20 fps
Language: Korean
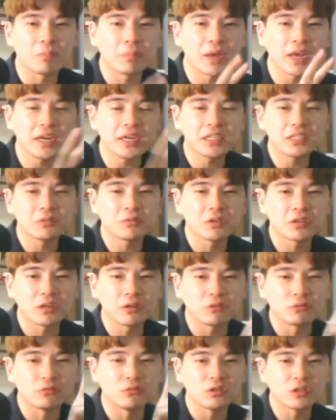
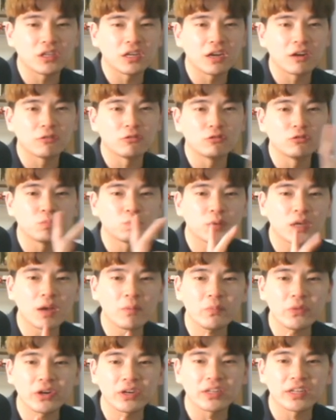페이지원하고 울티하고 루피 한
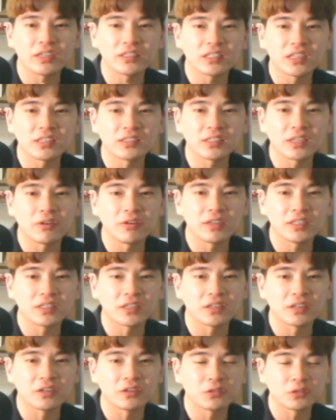명이 대치하는
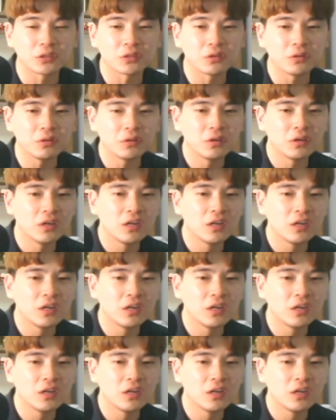상황이잖아요. 그쵸?